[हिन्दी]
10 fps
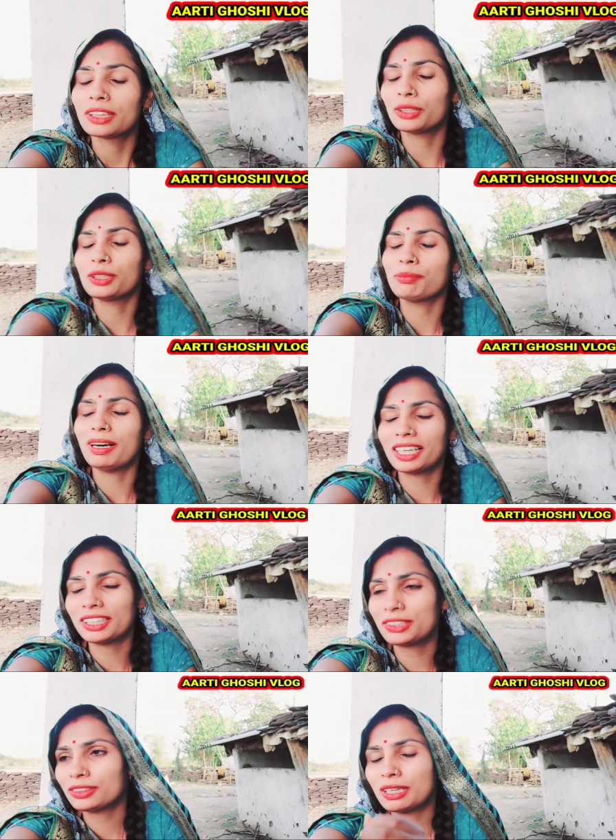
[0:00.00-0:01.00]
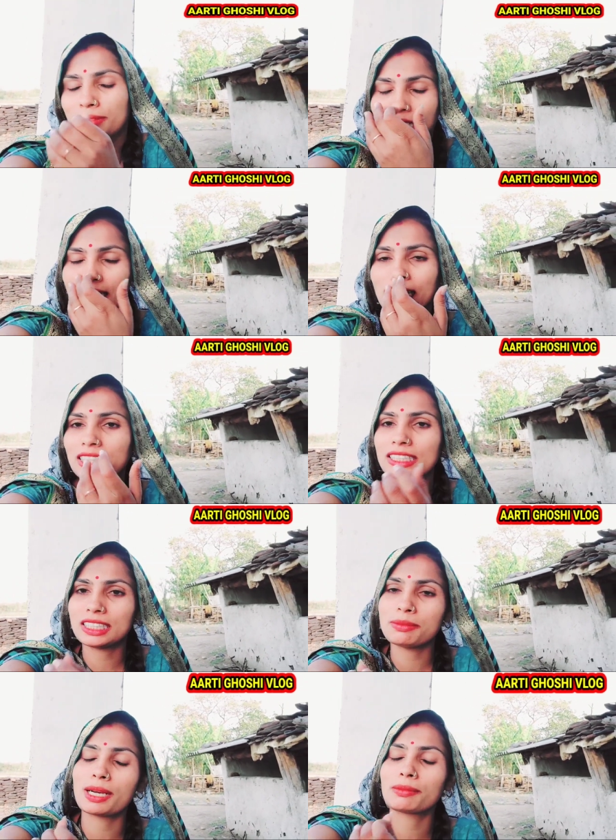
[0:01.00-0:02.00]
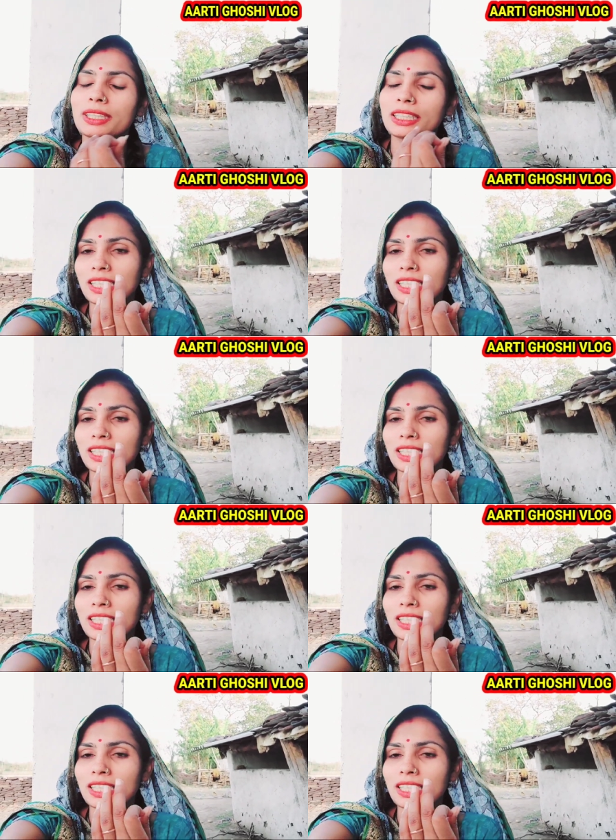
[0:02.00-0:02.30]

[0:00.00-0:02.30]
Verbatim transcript: तो बागेश्वर धाम सरकार की श्री भागवत